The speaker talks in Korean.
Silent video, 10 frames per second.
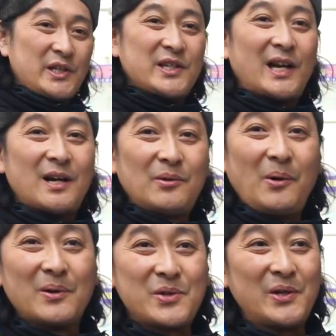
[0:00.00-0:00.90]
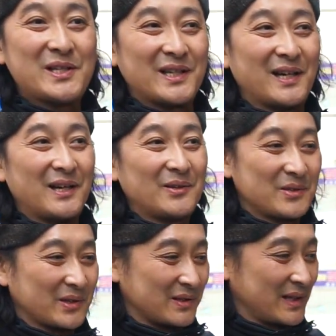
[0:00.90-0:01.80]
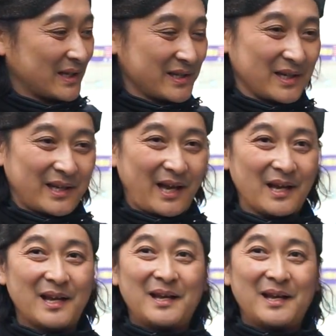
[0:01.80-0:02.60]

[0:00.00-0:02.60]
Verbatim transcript: 지나갔고 철이 지나갔고 이제 그런데 사실 이게